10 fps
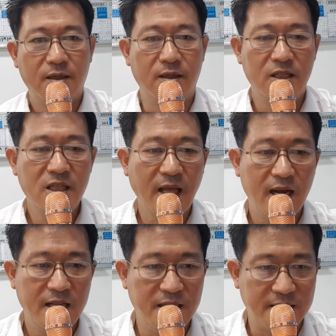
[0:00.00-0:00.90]
어,
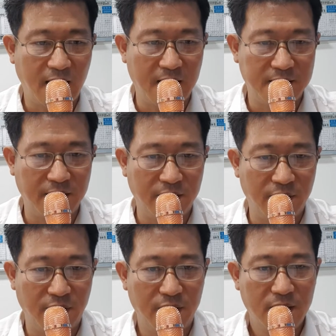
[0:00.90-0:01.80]
흩날리는 사랑
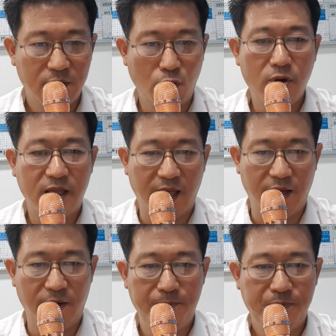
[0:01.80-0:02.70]
있어요. 똑같아요.